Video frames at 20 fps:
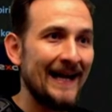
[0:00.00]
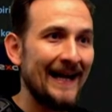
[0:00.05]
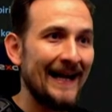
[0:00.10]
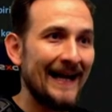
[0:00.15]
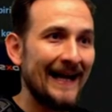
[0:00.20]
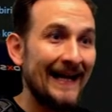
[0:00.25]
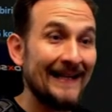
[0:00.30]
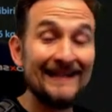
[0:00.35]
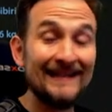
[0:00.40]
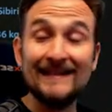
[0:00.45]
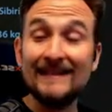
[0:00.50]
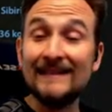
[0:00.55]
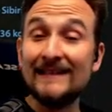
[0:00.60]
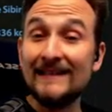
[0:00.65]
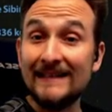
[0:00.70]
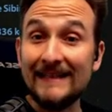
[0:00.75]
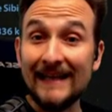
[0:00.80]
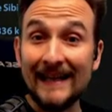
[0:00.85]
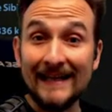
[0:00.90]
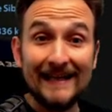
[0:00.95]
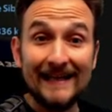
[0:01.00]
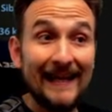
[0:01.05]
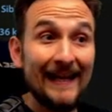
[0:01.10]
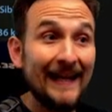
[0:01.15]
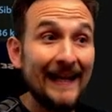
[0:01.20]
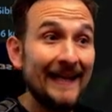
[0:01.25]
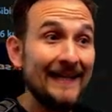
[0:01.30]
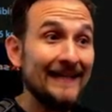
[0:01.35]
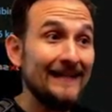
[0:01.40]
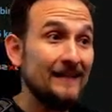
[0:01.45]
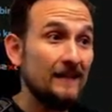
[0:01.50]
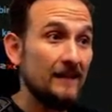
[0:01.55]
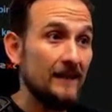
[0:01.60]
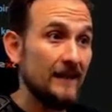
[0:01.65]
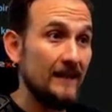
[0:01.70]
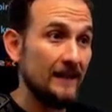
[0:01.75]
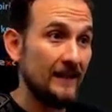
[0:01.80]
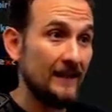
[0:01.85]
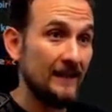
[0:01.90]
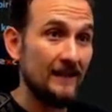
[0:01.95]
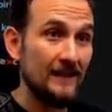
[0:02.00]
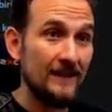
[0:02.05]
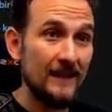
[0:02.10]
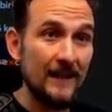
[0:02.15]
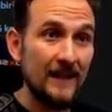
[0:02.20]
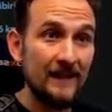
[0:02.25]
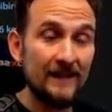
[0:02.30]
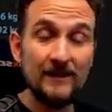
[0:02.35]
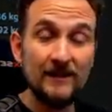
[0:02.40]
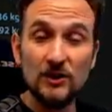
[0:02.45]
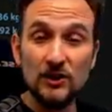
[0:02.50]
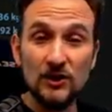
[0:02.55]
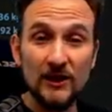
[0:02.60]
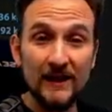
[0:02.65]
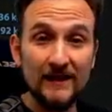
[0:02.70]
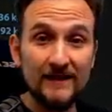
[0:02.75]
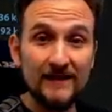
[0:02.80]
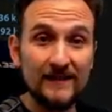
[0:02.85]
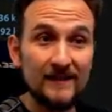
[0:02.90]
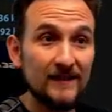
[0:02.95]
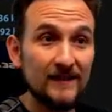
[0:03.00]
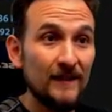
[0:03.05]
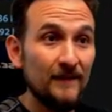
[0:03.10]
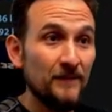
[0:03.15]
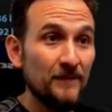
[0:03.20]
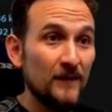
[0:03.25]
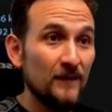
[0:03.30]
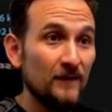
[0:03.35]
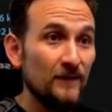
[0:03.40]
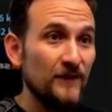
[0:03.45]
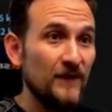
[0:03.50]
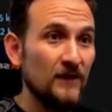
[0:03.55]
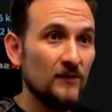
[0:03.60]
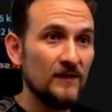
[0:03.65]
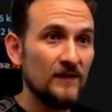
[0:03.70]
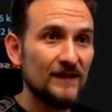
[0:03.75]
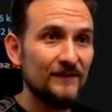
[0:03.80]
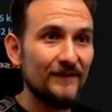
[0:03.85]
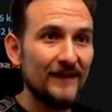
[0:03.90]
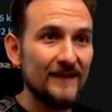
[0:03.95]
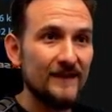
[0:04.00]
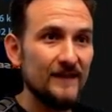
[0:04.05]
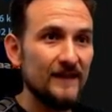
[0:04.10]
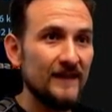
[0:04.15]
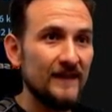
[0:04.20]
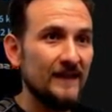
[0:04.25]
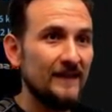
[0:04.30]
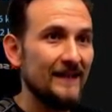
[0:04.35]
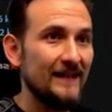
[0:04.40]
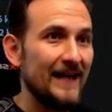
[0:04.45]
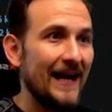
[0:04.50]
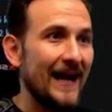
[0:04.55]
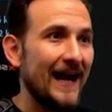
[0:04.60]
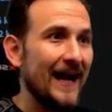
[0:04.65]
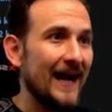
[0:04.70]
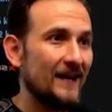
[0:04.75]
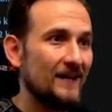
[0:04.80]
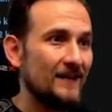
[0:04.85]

rasselte dann endlich nach geschätzt 24 Jahren